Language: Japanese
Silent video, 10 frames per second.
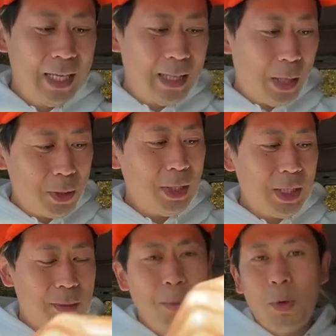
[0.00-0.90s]
楽しいで
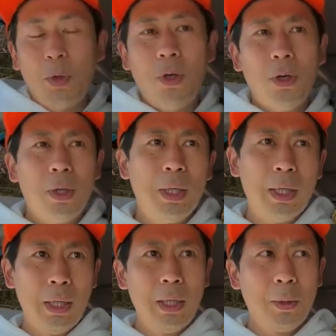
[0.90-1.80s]
す。もうこの、
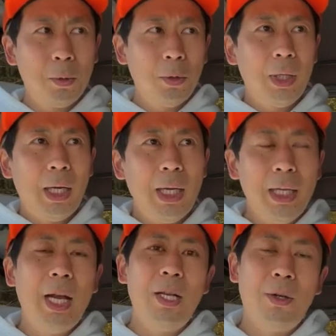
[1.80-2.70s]
この柄以
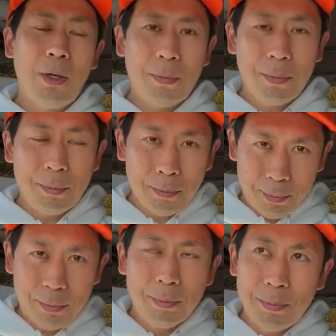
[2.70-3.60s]
外の
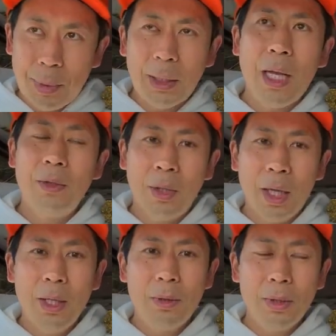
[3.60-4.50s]
パターンのね、
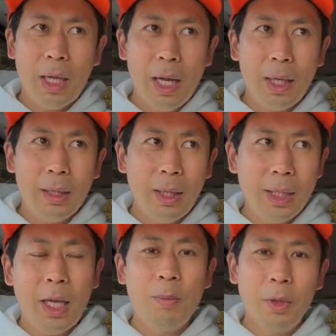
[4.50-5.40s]
いろんな
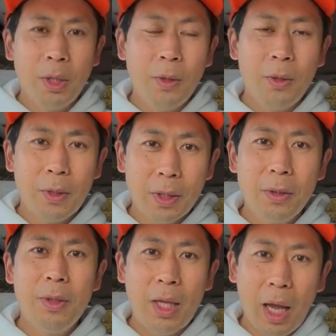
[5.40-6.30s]
デザインもいろいろ
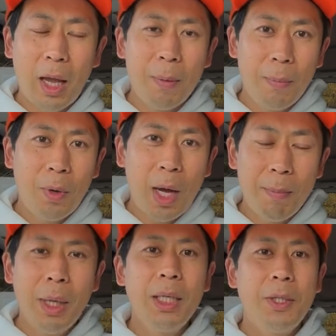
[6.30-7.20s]
作って、もう販
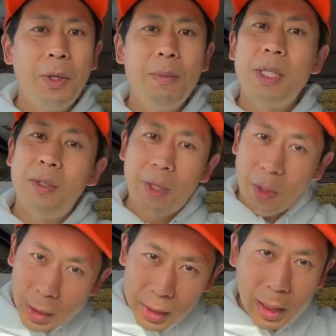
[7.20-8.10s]
売しておりますので、
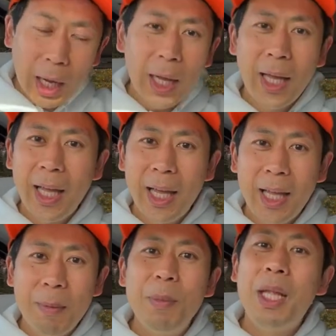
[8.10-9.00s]
よかったら
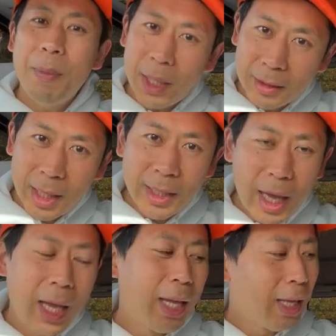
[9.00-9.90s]
見てみてくださ
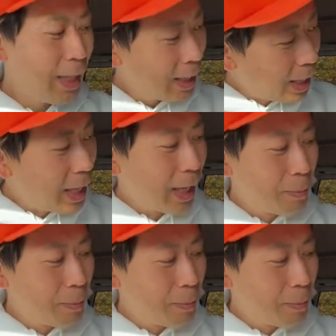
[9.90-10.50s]
い。はい。